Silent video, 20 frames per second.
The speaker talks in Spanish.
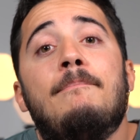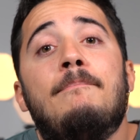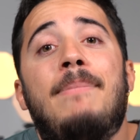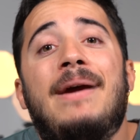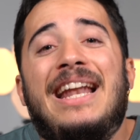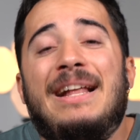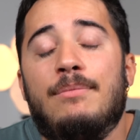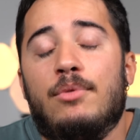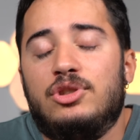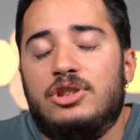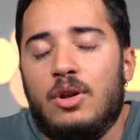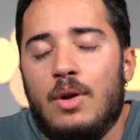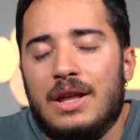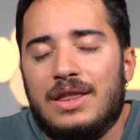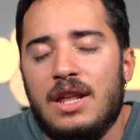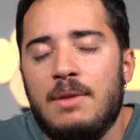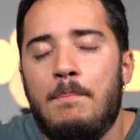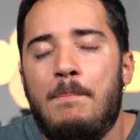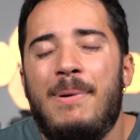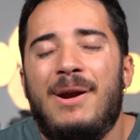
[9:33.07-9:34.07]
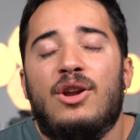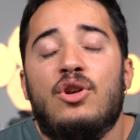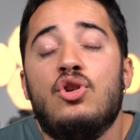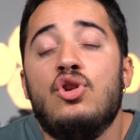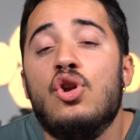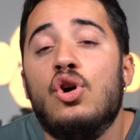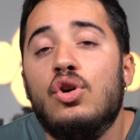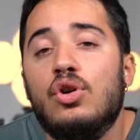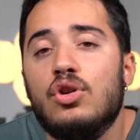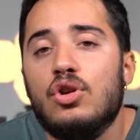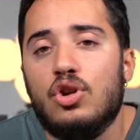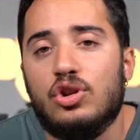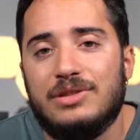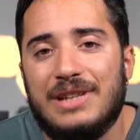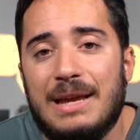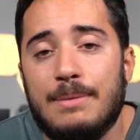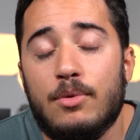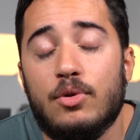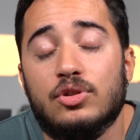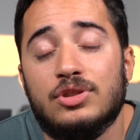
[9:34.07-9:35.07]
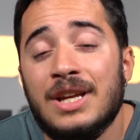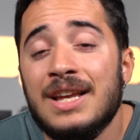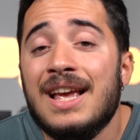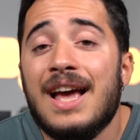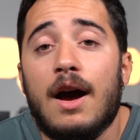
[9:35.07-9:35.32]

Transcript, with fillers: Veremos si lo hacen, pero no lo sabemos.